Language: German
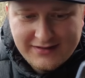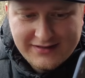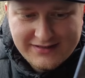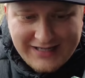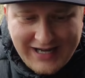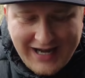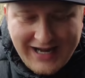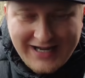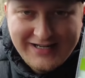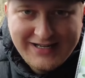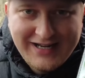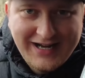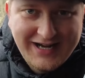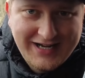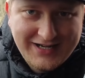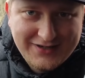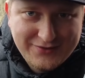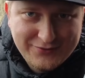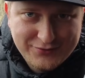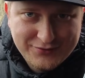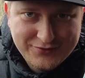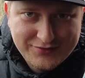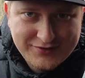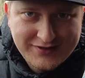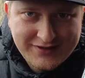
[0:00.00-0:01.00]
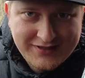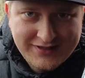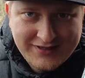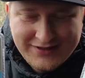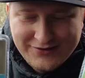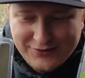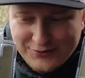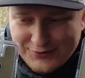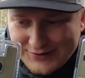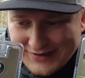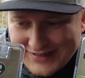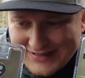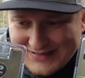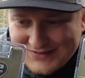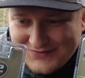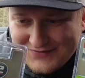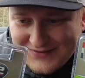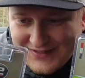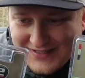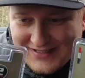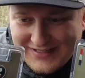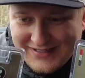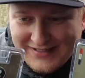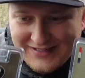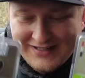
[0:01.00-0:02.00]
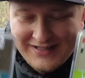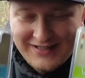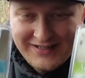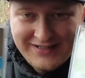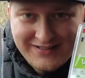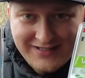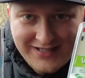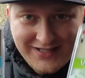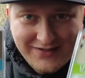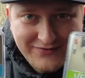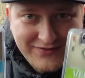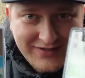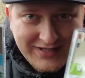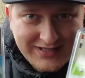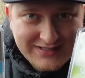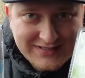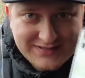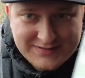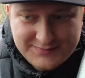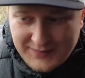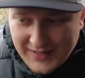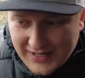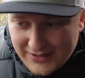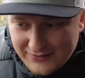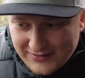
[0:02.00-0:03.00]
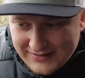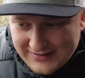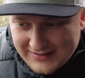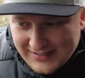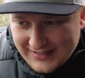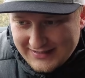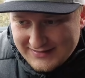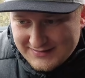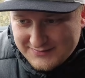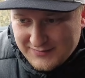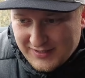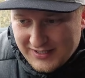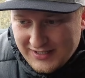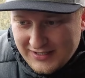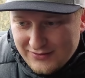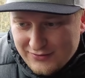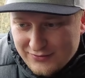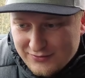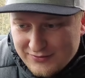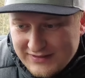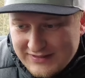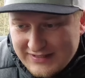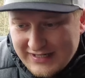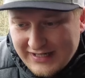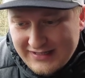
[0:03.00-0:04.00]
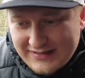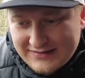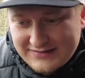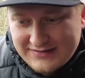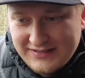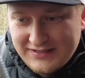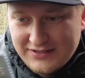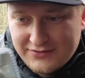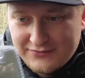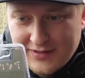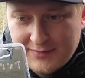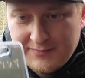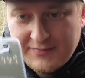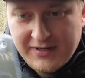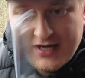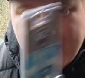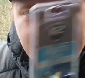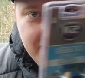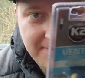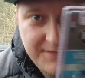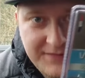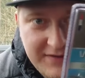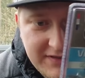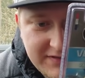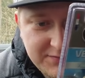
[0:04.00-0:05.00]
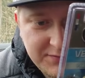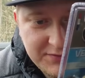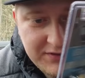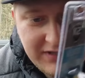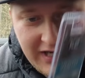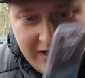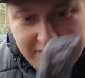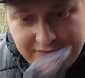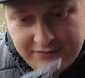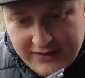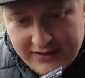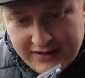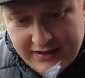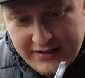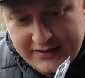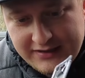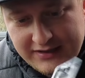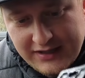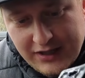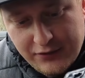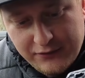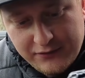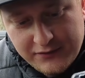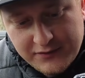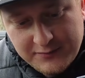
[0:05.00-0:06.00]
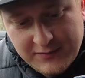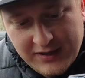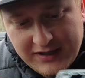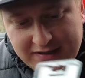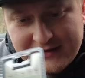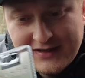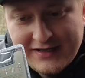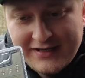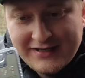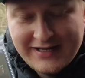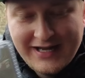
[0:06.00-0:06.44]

keine Ahnung. Und deswegen nehmen wir das Paradise mal und ich hänge das hier in den RAM rein. Das wird einfach hier hinten aufgemacht.